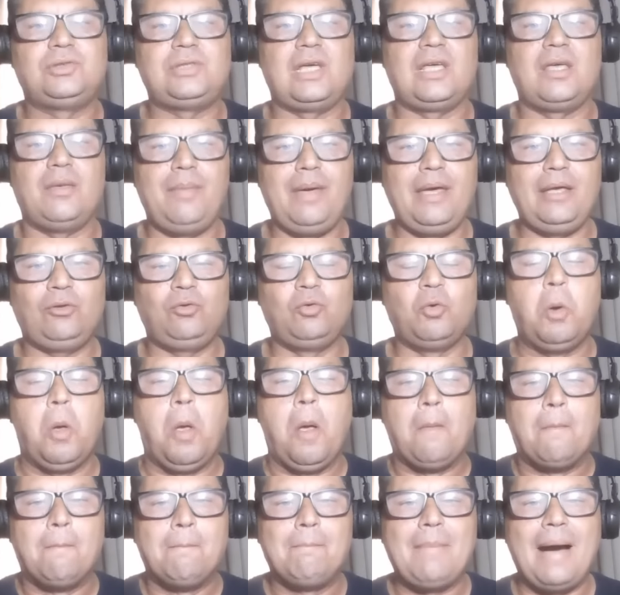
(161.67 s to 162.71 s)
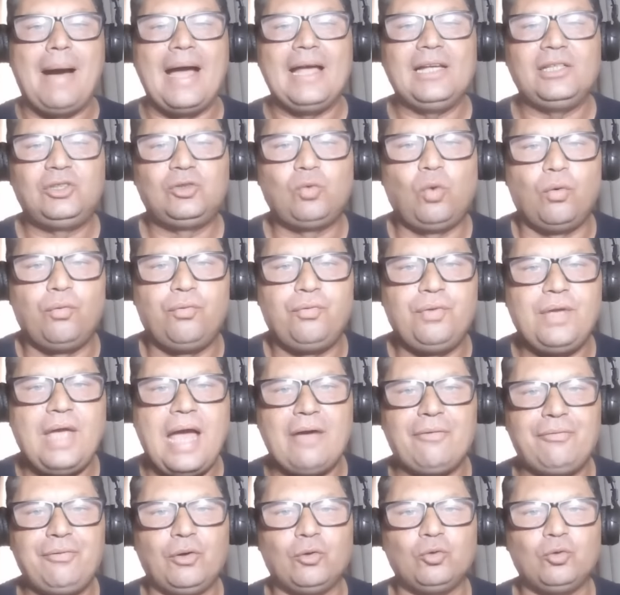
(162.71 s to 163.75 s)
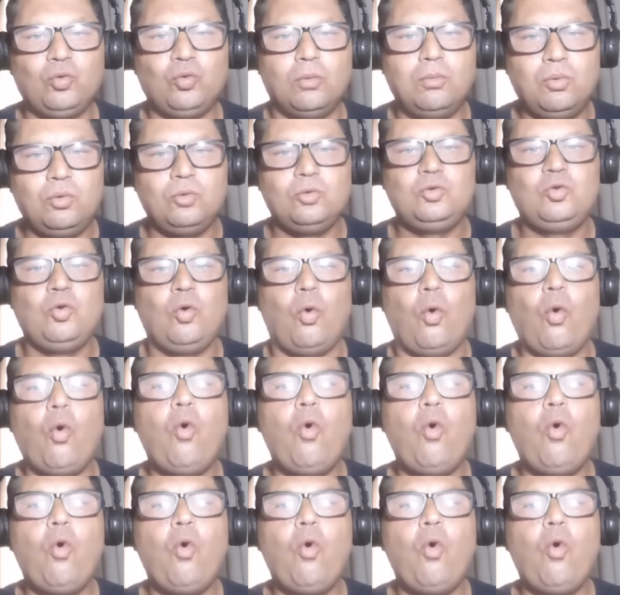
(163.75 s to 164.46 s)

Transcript: segmento mais confiável do mundo